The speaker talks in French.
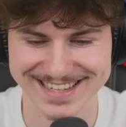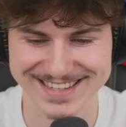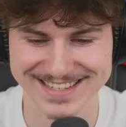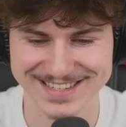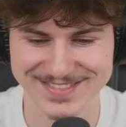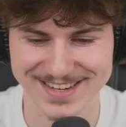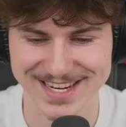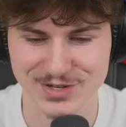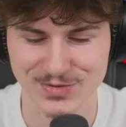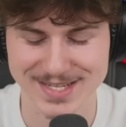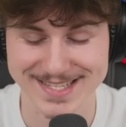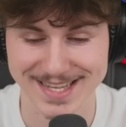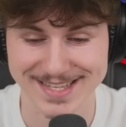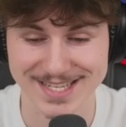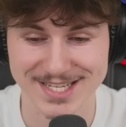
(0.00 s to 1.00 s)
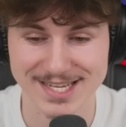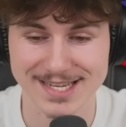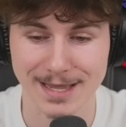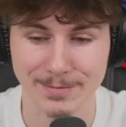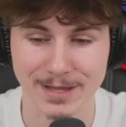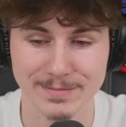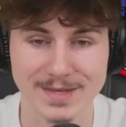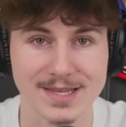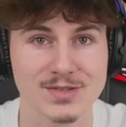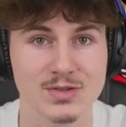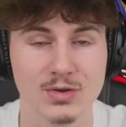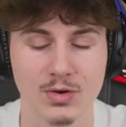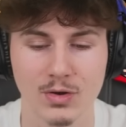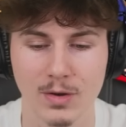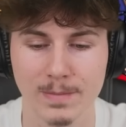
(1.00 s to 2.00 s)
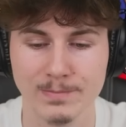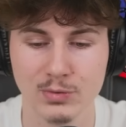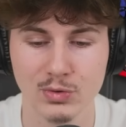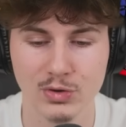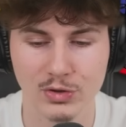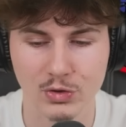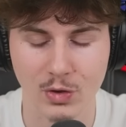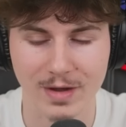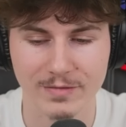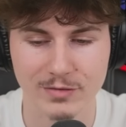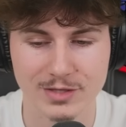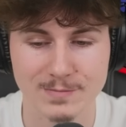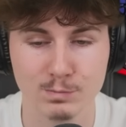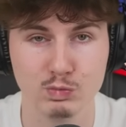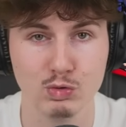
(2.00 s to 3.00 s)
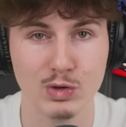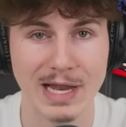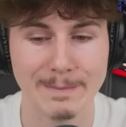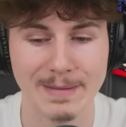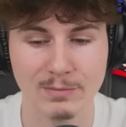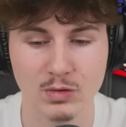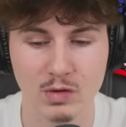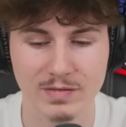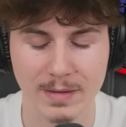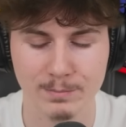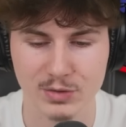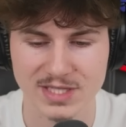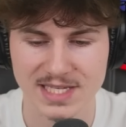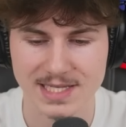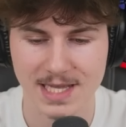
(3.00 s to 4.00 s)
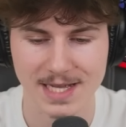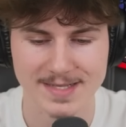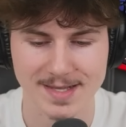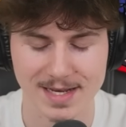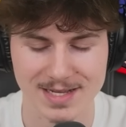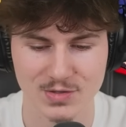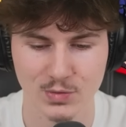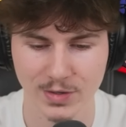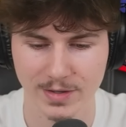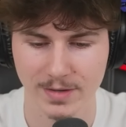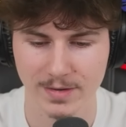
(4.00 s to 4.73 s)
je vais la jouer stratégique. Et après, bien sûr, euh, plus le temps avance, plus la map devient petite grâce à la zone.